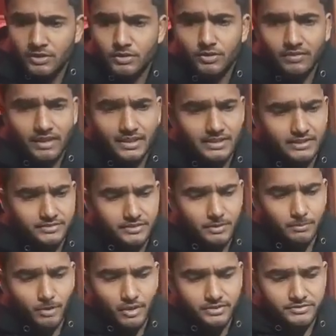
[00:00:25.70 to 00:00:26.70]
जो वार्ड है इसके
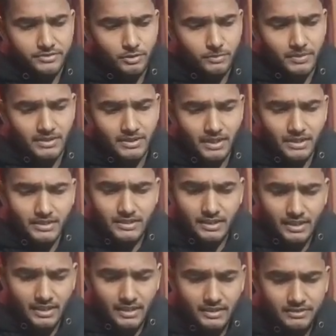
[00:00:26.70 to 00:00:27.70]
बॉक्स के ऊपर क्या
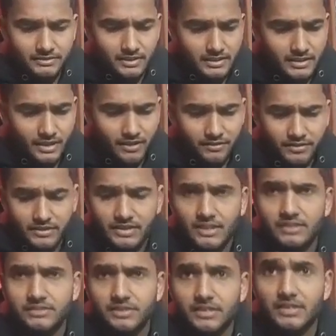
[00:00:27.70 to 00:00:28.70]
लिखा है इसके क्या
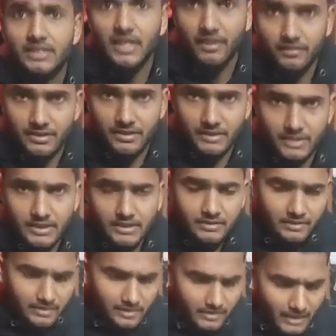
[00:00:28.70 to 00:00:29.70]
फीचर्स हैं क्या रेट हैं
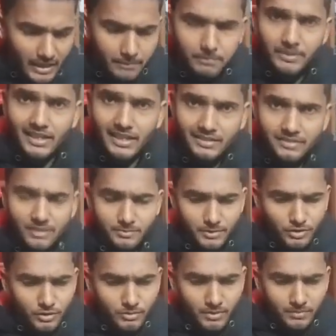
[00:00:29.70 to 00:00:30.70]
आप लास्ट तक
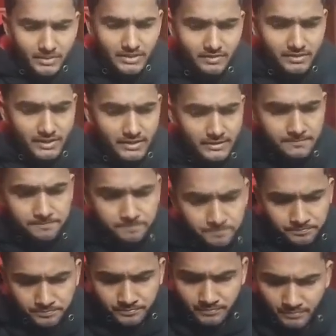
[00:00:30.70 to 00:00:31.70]
वीडियो में बने
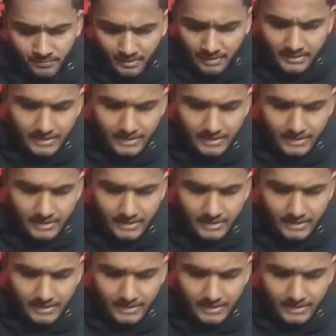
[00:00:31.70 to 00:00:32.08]
रहें